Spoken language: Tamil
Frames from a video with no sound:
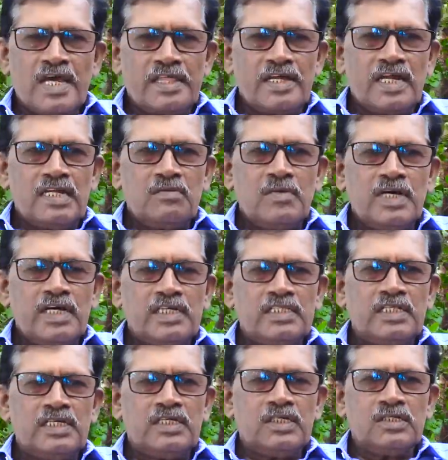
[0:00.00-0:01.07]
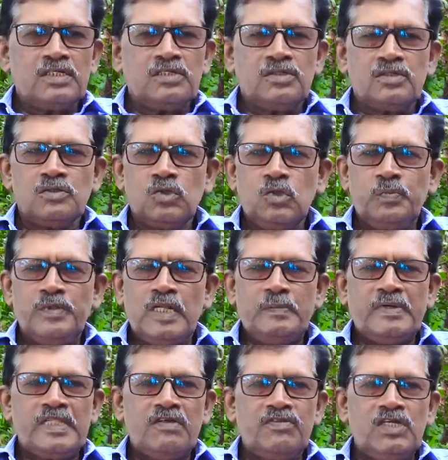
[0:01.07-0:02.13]
சாதாரணமாக இந்த
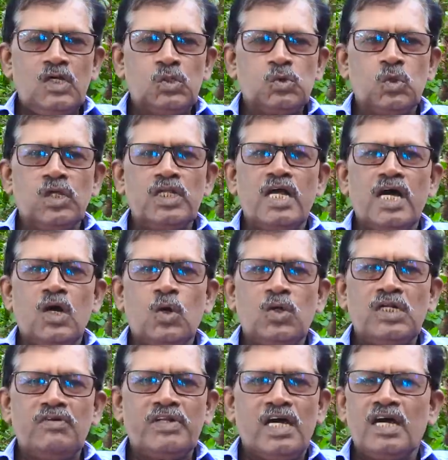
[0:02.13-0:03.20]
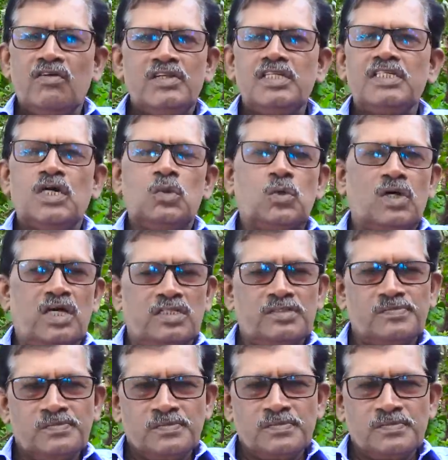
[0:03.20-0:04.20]
உறுப்பினர் பதவியை ஒரு தொழிலாக கொண்டவராக அவர் இருக்கக்கூடாது